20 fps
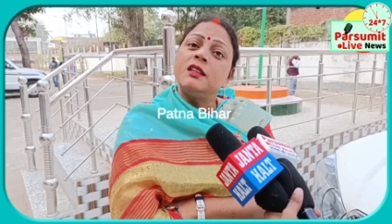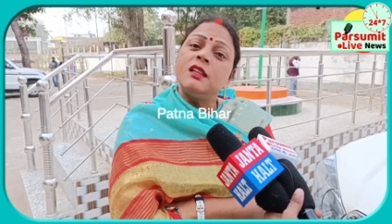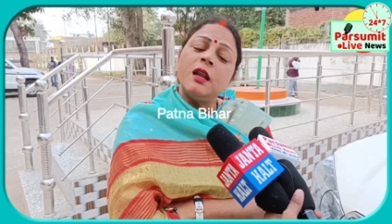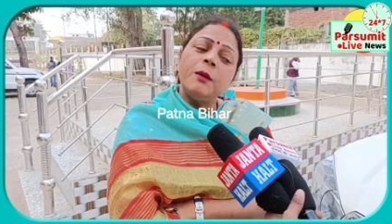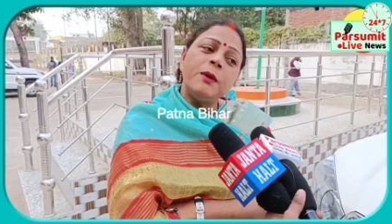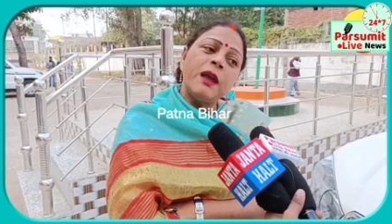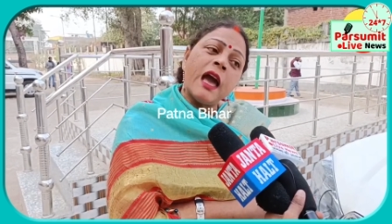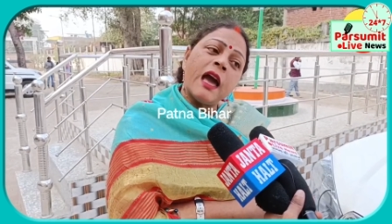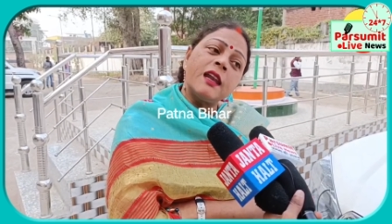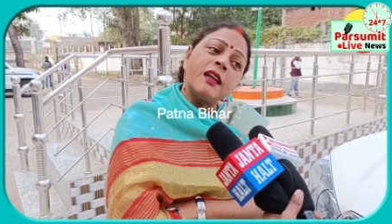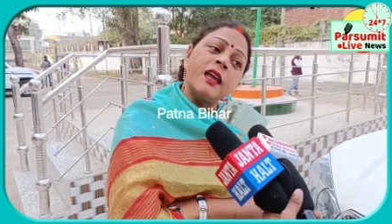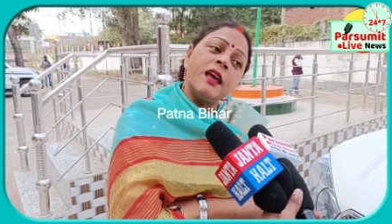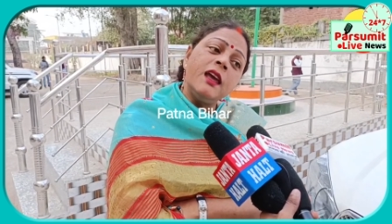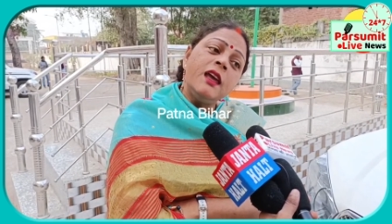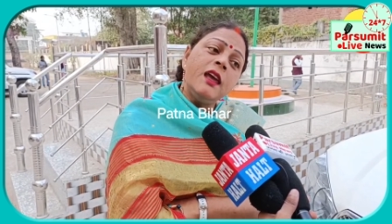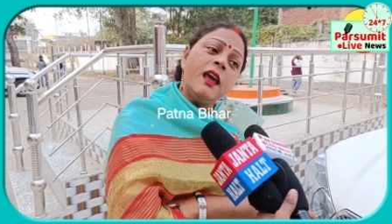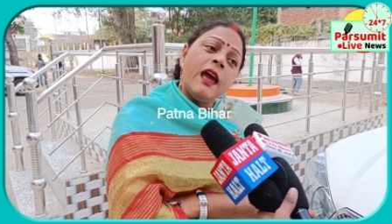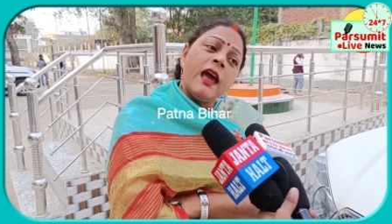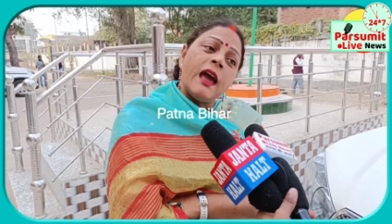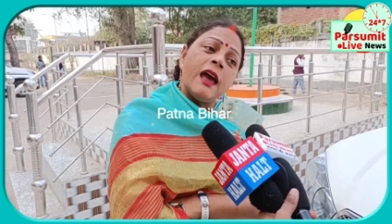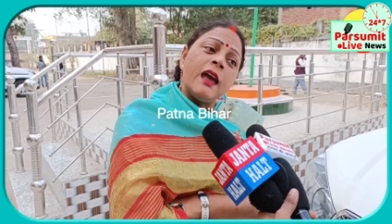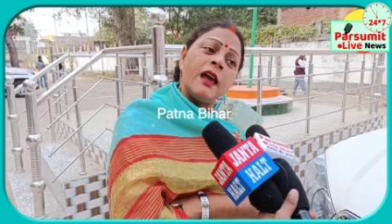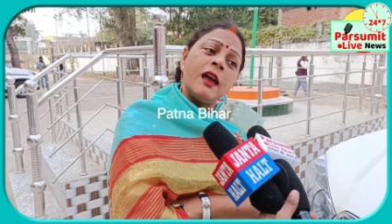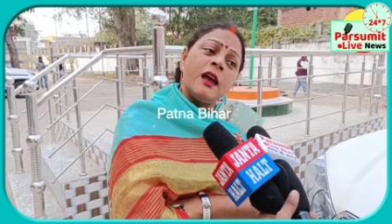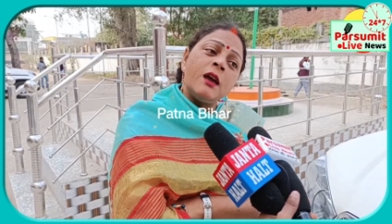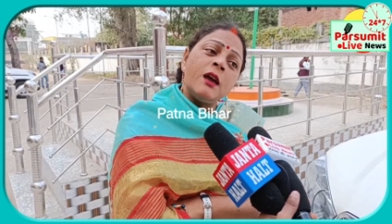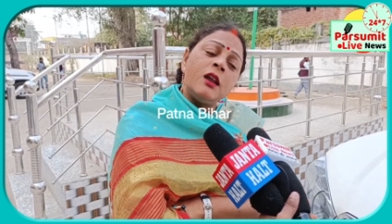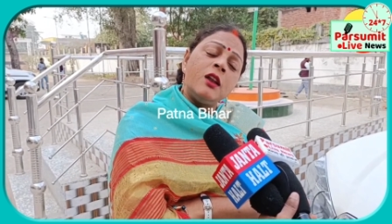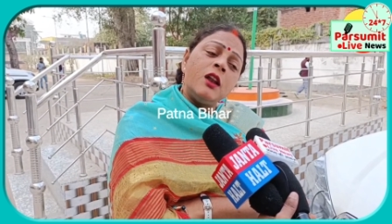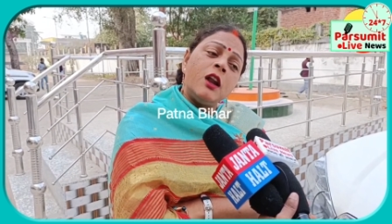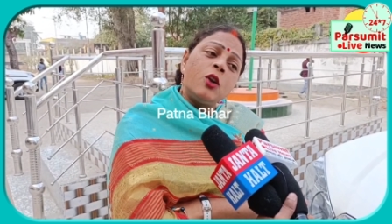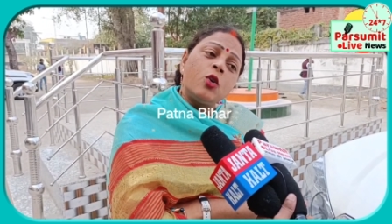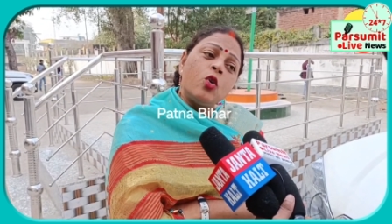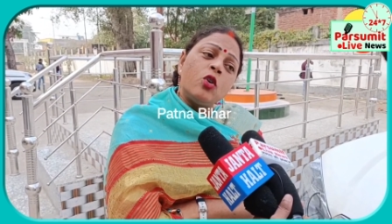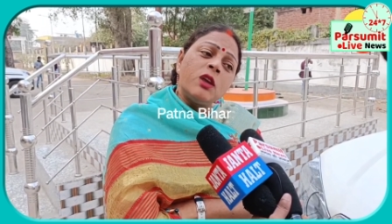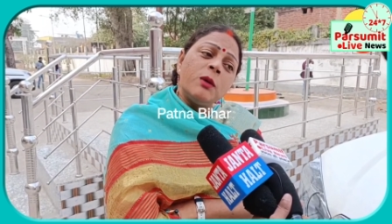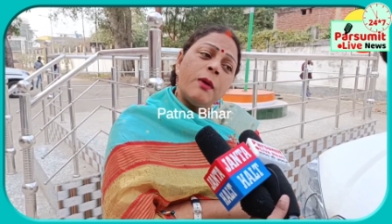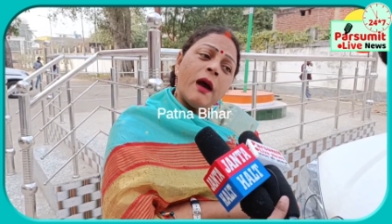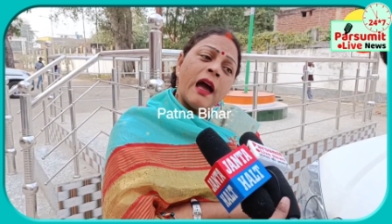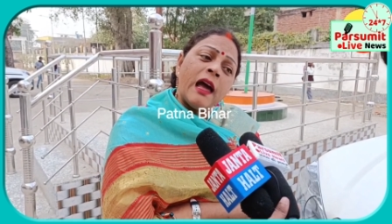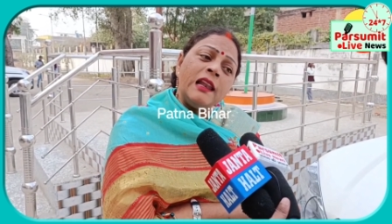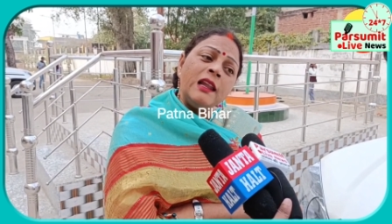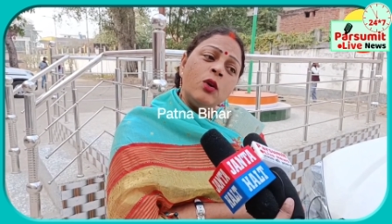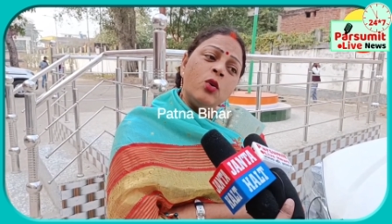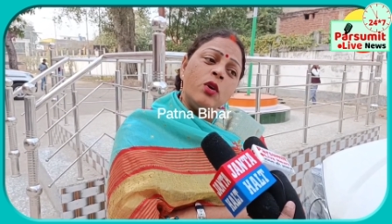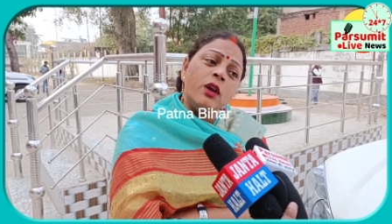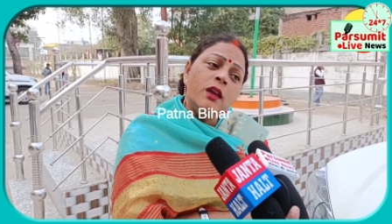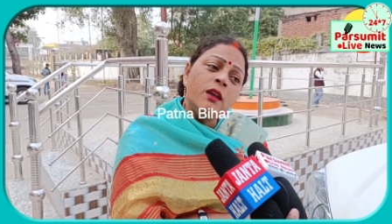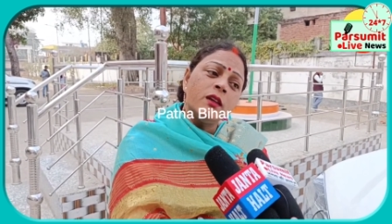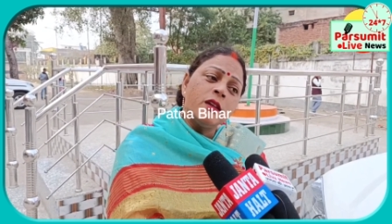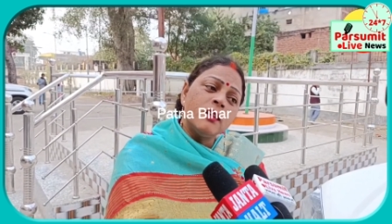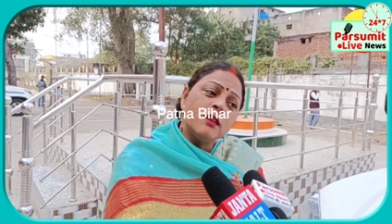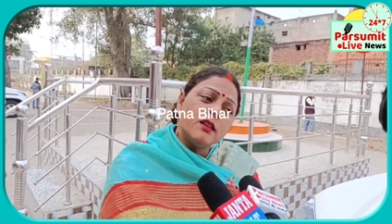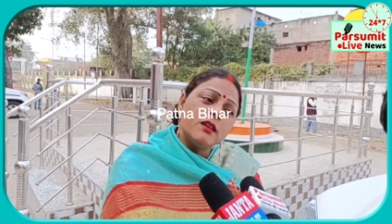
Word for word: में कितने बिहार के लड़कों की बहाली हुई